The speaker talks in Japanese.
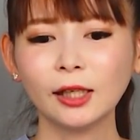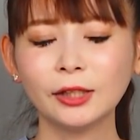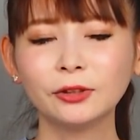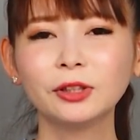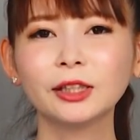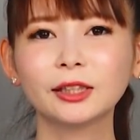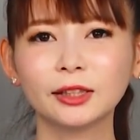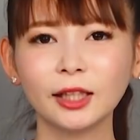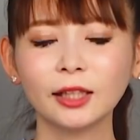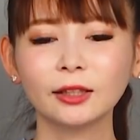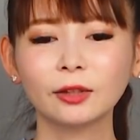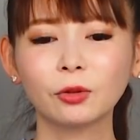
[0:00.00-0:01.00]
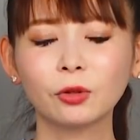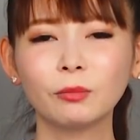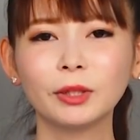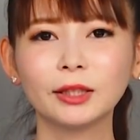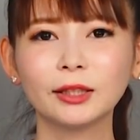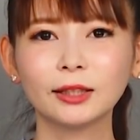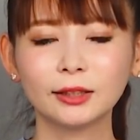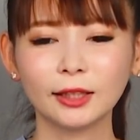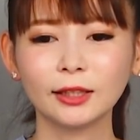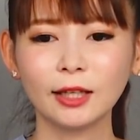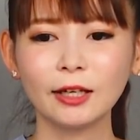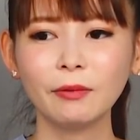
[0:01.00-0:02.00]
歩んできて、でここまでなっ
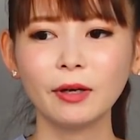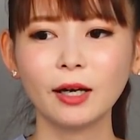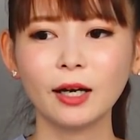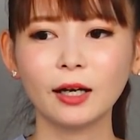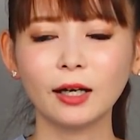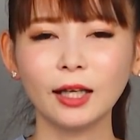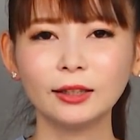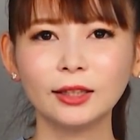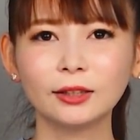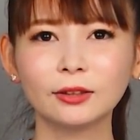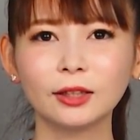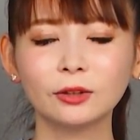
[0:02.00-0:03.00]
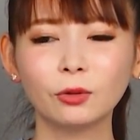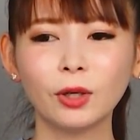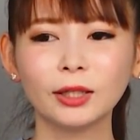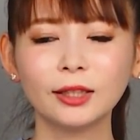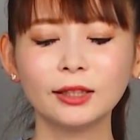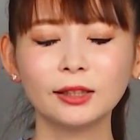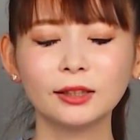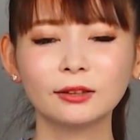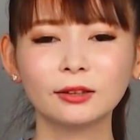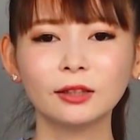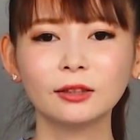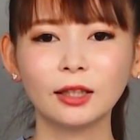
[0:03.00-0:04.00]
て、でエヴァが会ってくれる、終わんないでいて
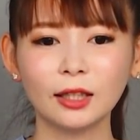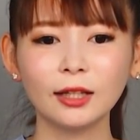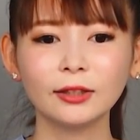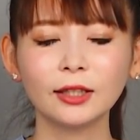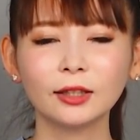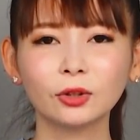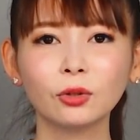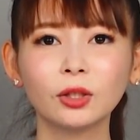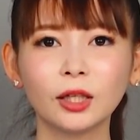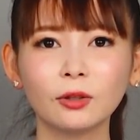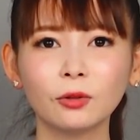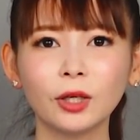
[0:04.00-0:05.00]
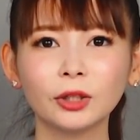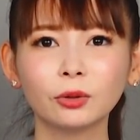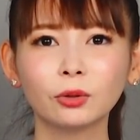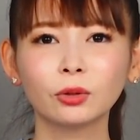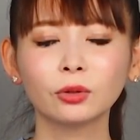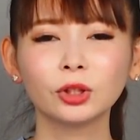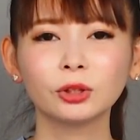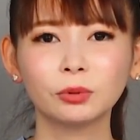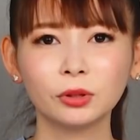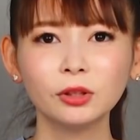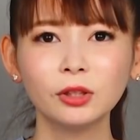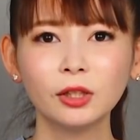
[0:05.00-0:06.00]
くれるから、なんかどっかこう頃の自
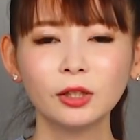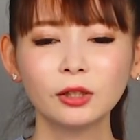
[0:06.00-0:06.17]
分、